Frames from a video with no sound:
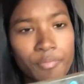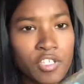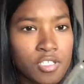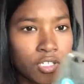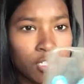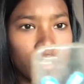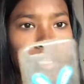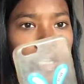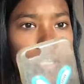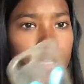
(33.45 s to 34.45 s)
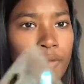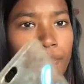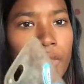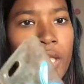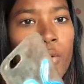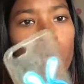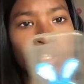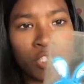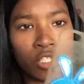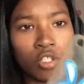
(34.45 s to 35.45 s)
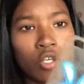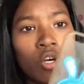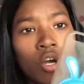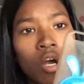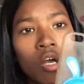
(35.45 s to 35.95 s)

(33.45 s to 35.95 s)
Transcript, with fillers: sì, che è un coniglio,